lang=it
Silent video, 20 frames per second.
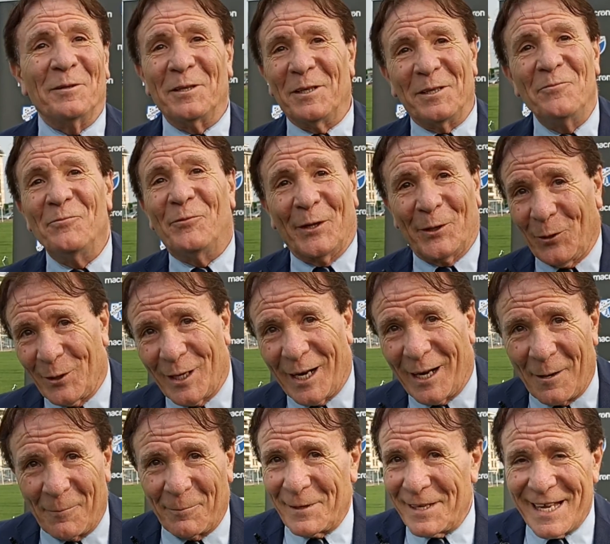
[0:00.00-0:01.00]
inferiore
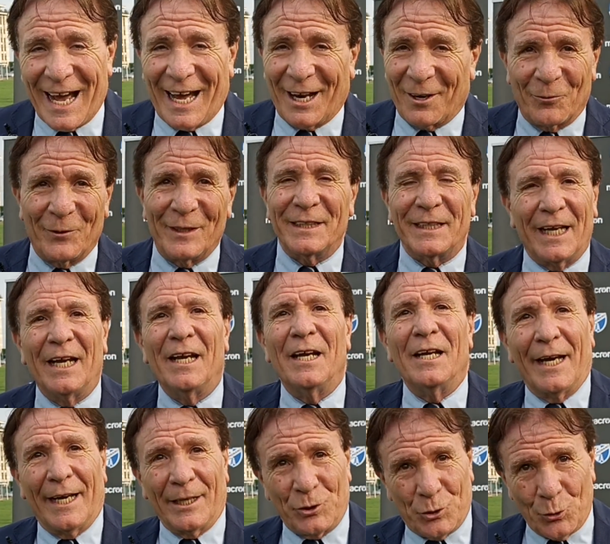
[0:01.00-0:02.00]
all'Alpignano, quindi
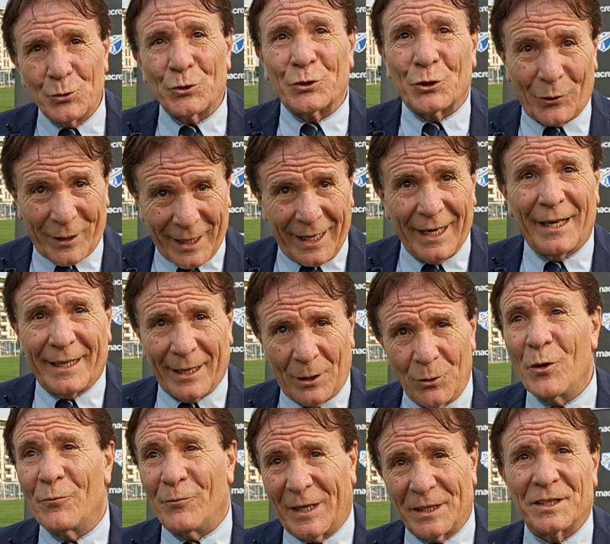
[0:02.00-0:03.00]
è giusto che, che,
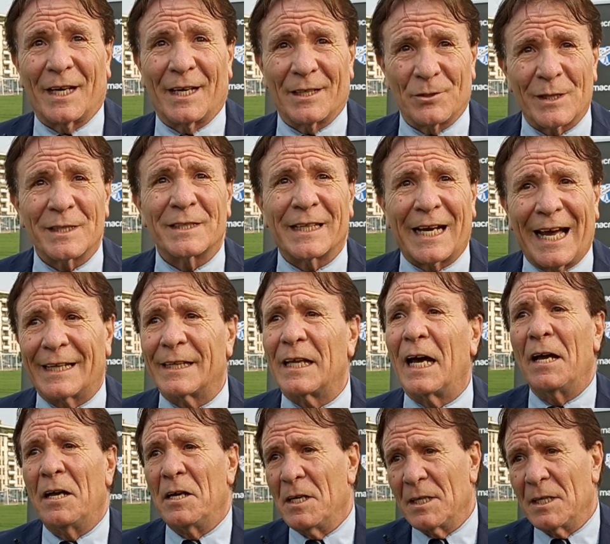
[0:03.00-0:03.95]
lui faccia la sua strada,